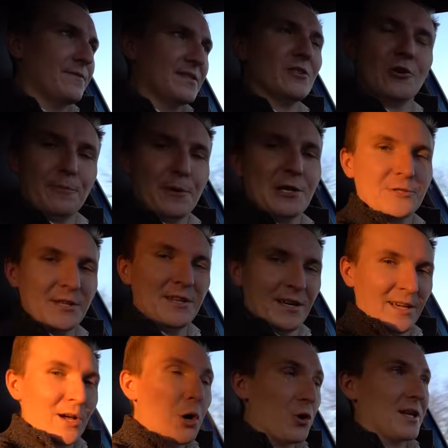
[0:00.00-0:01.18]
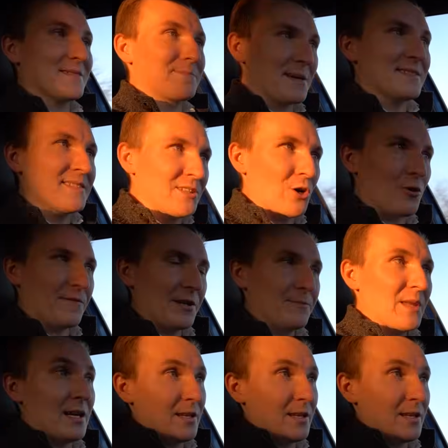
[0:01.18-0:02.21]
wysokoprężnej oraz benzynowej.